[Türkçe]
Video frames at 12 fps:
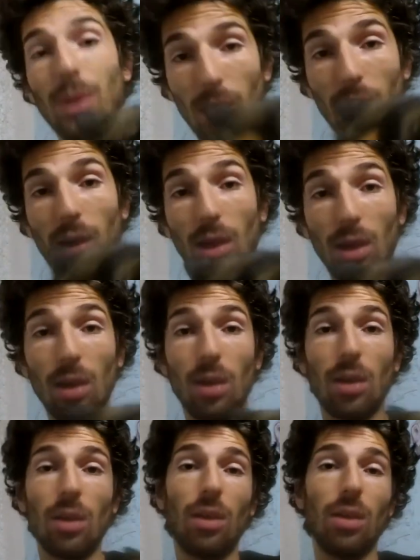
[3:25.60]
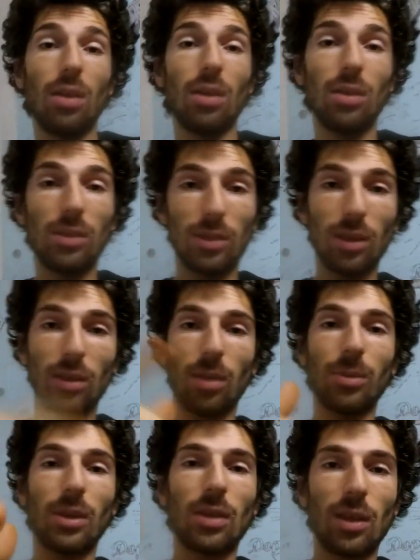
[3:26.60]
Bir ara e,
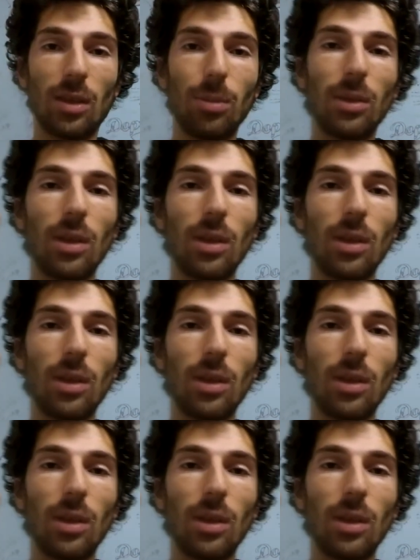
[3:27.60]
Instagram'dan takip